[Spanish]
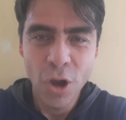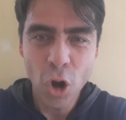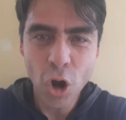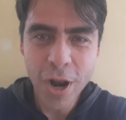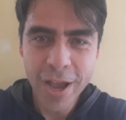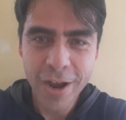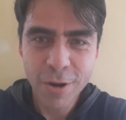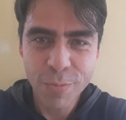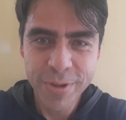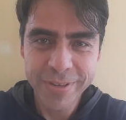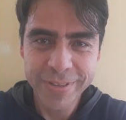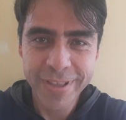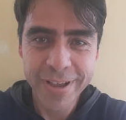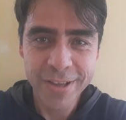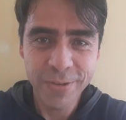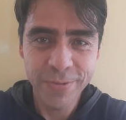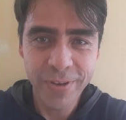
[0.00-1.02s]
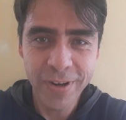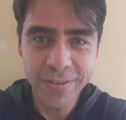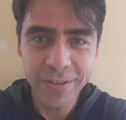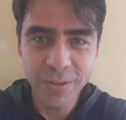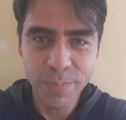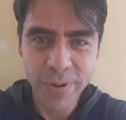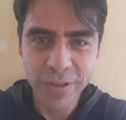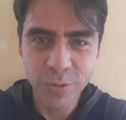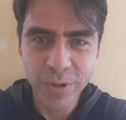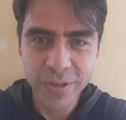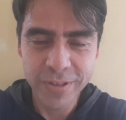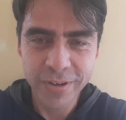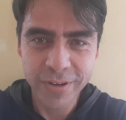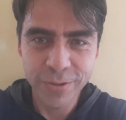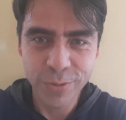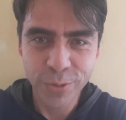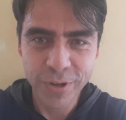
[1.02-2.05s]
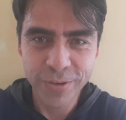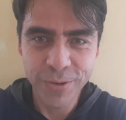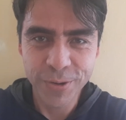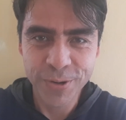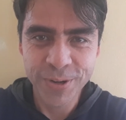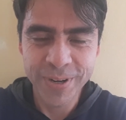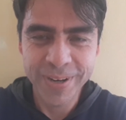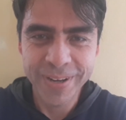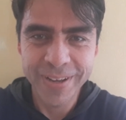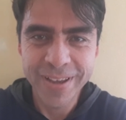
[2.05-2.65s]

Hola, ¿cómo estás? Felices Pascuas de Resurrección.